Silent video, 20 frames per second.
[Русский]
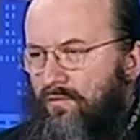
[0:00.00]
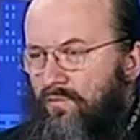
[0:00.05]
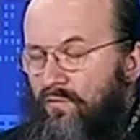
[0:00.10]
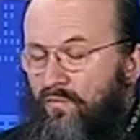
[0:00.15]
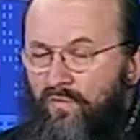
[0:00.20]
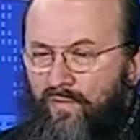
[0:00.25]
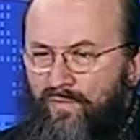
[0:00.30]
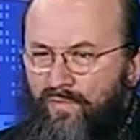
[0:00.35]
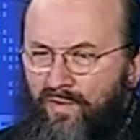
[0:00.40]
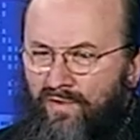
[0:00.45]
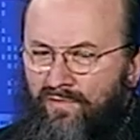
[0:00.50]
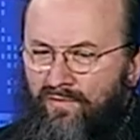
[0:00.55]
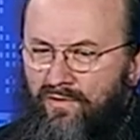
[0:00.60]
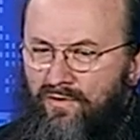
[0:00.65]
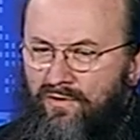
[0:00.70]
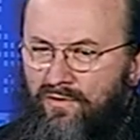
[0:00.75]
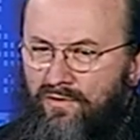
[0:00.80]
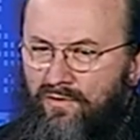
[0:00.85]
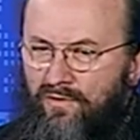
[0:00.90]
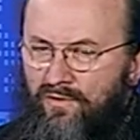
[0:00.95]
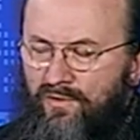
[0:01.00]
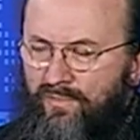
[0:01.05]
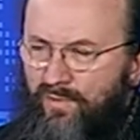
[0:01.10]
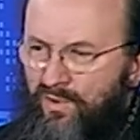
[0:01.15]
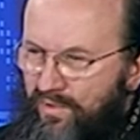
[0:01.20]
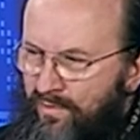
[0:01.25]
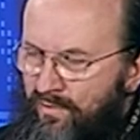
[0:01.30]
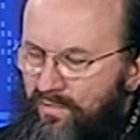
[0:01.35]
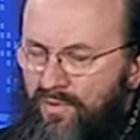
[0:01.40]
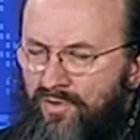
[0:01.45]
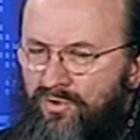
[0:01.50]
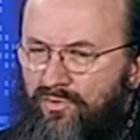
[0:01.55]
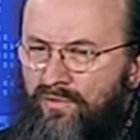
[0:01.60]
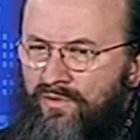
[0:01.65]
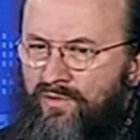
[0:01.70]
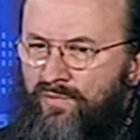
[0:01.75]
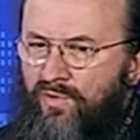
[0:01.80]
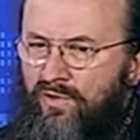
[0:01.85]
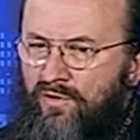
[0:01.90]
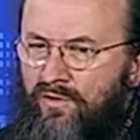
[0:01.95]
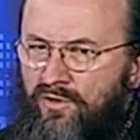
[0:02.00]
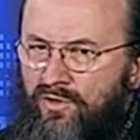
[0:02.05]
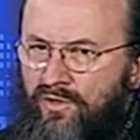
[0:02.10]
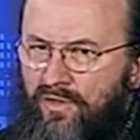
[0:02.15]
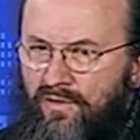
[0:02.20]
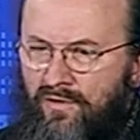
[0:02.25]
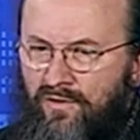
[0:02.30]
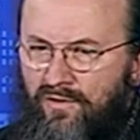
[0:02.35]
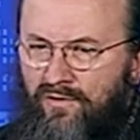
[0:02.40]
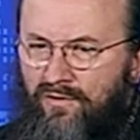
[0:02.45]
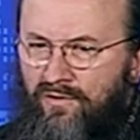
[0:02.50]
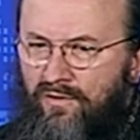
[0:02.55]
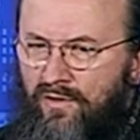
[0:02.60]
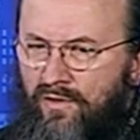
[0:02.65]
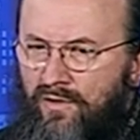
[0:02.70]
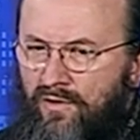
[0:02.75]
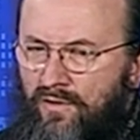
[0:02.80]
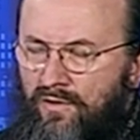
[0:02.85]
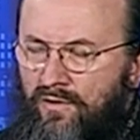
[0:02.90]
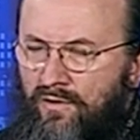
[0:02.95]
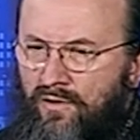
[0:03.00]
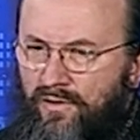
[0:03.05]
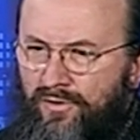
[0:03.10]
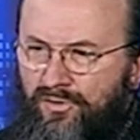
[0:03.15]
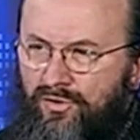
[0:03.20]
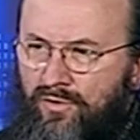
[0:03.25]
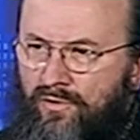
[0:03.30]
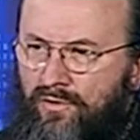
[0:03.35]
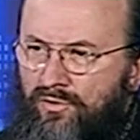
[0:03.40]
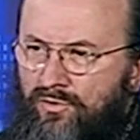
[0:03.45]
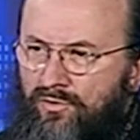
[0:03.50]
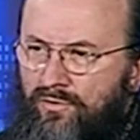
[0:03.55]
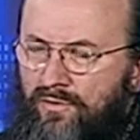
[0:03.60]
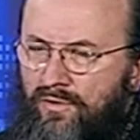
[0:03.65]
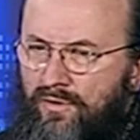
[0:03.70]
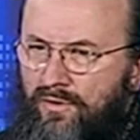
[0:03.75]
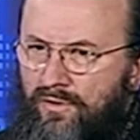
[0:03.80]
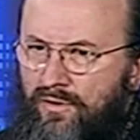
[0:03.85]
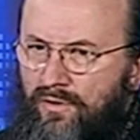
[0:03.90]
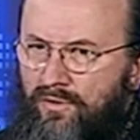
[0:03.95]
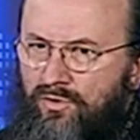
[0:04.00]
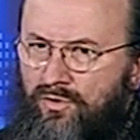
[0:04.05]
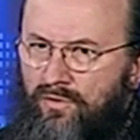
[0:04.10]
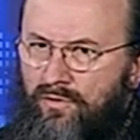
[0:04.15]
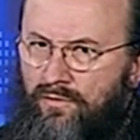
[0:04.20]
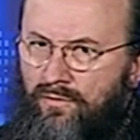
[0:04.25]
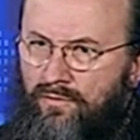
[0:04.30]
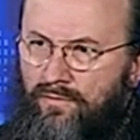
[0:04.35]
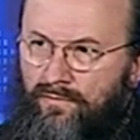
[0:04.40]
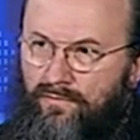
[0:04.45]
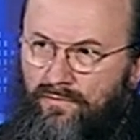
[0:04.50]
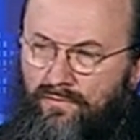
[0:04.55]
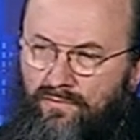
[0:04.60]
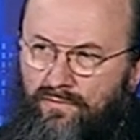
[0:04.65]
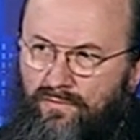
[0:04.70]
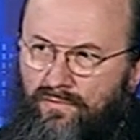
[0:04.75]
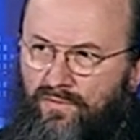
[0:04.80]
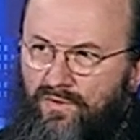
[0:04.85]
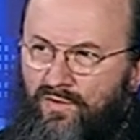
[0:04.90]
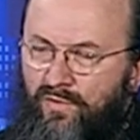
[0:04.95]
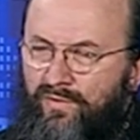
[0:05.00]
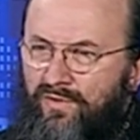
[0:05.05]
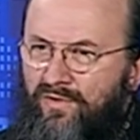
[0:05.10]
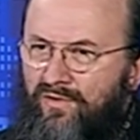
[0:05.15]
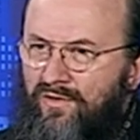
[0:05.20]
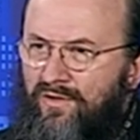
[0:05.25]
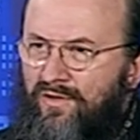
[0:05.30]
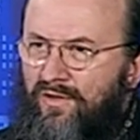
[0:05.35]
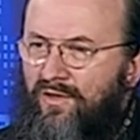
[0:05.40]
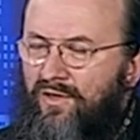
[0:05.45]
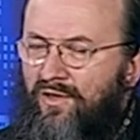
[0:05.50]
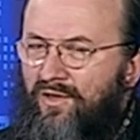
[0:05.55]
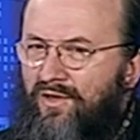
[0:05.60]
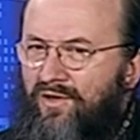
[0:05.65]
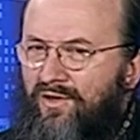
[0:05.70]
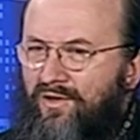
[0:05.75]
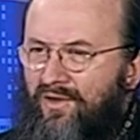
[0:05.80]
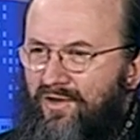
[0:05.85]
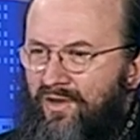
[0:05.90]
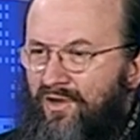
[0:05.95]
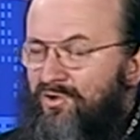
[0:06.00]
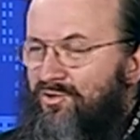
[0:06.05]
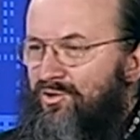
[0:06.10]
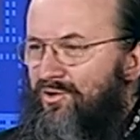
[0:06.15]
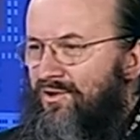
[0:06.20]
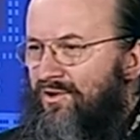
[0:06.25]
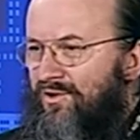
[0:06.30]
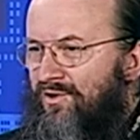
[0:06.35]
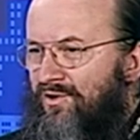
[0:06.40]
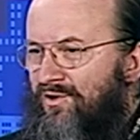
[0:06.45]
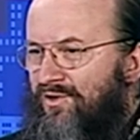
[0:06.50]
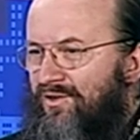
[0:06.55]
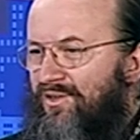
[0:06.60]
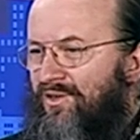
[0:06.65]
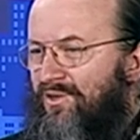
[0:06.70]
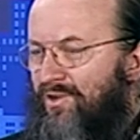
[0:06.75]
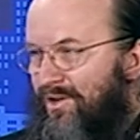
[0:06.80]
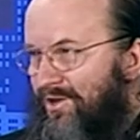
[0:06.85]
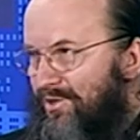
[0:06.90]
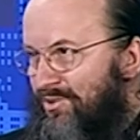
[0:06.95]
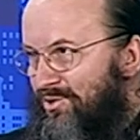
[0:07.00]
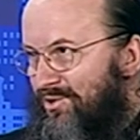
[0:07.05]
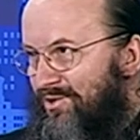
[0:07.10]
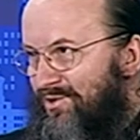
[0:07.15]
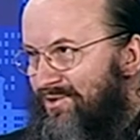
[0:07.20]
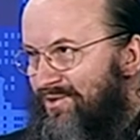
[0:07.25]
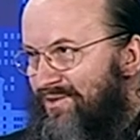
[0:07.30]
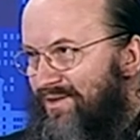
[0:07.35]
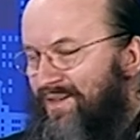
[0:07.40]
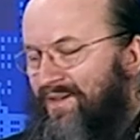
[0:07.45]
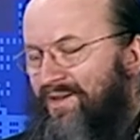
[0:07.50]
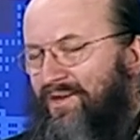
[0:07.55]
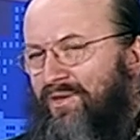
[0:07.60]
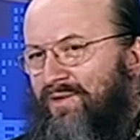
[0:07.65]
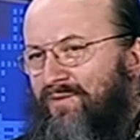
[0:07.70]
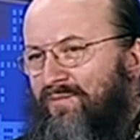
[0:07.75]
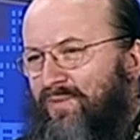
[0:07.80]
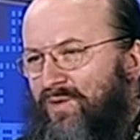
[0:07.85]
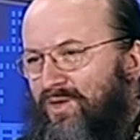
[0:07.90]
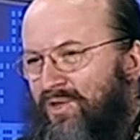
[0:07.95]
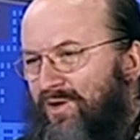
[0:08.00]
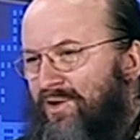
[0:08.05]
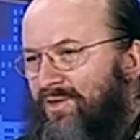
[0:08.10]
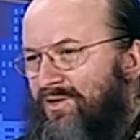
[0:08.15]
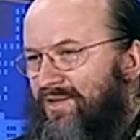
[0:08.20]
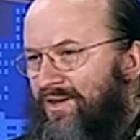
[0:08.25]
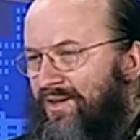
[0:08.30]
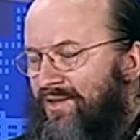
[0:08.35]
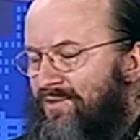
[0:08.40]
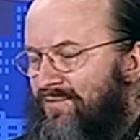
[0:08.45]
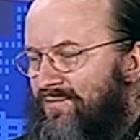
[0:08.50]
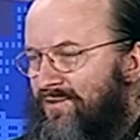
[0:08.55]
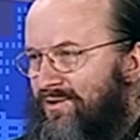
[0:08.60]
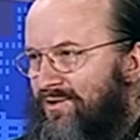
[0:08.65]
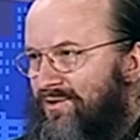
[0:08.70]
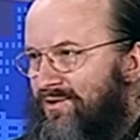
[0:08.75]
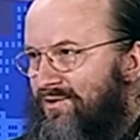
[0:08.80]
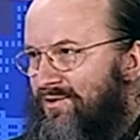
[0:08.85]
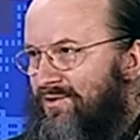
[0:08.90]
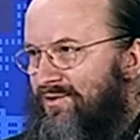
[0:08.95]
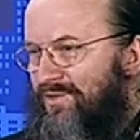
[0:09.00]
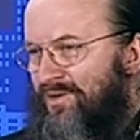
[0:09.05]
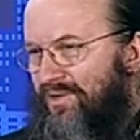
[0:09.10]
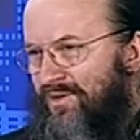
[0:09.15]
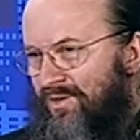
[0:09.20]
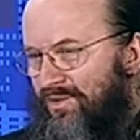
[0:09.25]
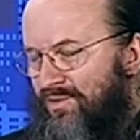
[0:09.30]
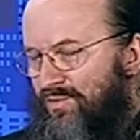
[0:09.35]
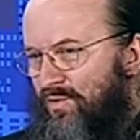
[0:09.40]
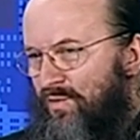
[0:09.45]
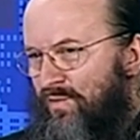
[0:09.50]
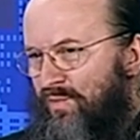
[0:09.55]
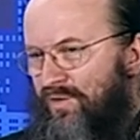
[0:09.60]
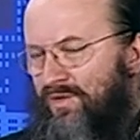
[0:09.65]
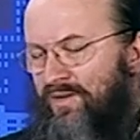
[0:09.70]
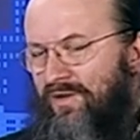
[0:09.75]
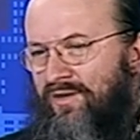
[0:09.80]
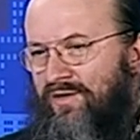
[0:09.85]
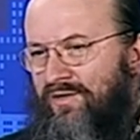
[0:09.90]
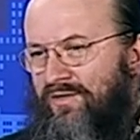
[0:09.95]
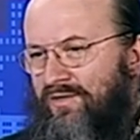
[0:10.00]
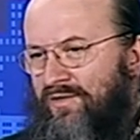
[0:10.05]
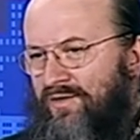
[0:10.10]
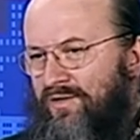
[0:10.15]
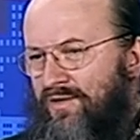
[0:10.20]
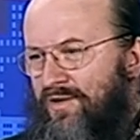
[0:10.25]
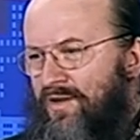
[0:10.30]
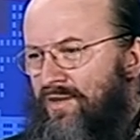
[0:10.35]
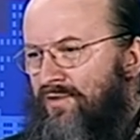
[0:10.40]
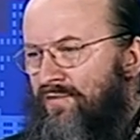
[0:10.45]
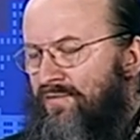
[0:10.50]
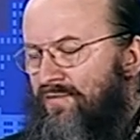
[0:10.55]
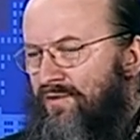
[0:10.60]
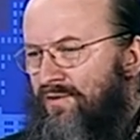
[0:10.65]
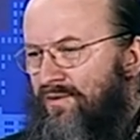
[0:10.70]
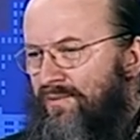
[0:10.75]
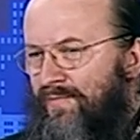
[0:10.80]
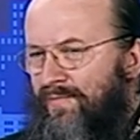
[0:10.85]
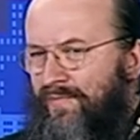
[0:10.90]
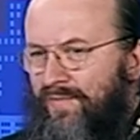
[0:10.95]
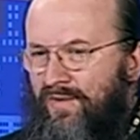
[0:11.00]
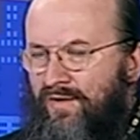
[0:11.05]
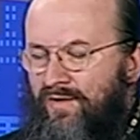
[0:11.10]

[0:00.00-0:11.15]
Ну, во-первых, спасибо большое за приглашение. Конечно, хочу сказать, что, собственно, как жили и раньше – пытались следовать за Христом, пытались следовать